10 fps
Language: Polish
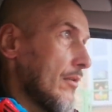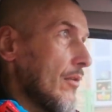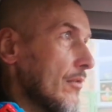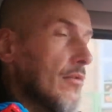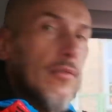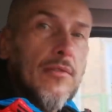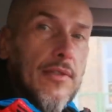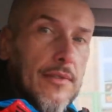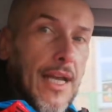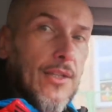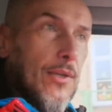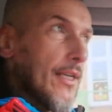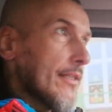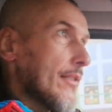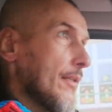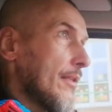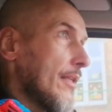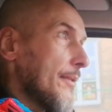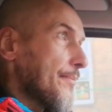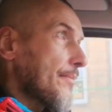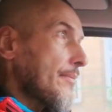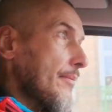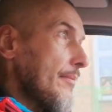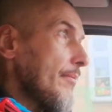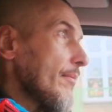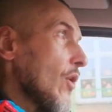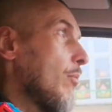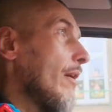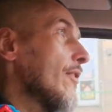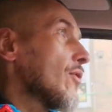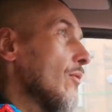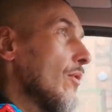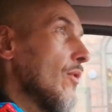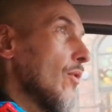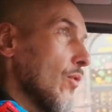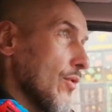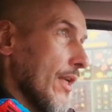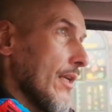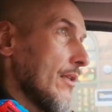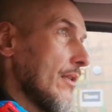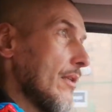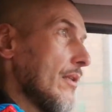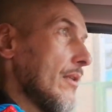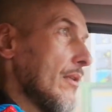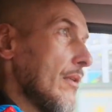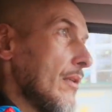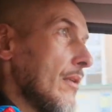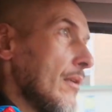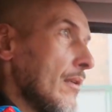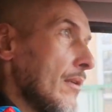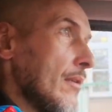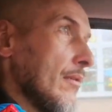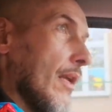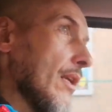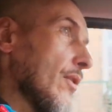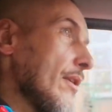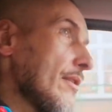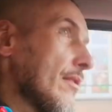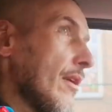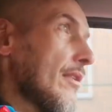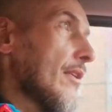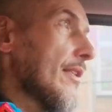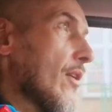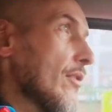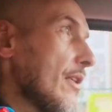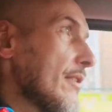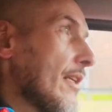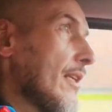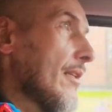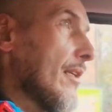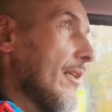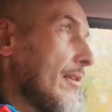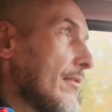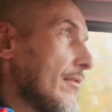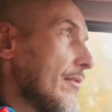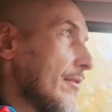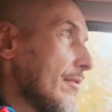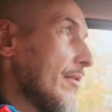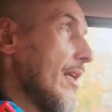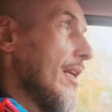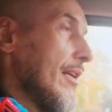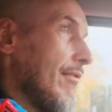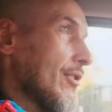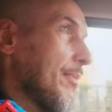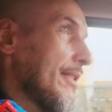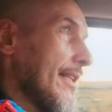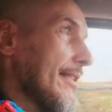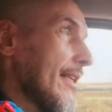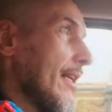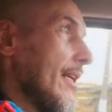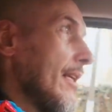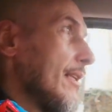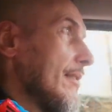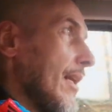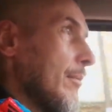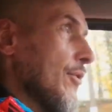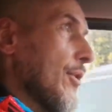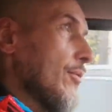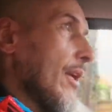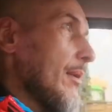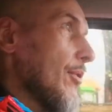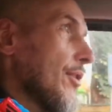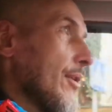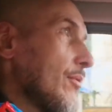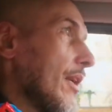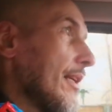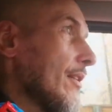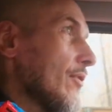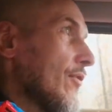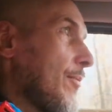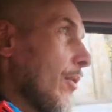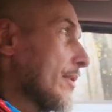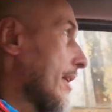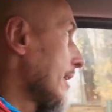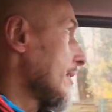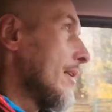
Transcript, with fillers: No, no tak to jest. Obawy są różne. Ale to jest, to jest ryzyko, to jest taki, taki wasz biznes. Albo się uda, albo się nie uda. Jadąc w Polskę,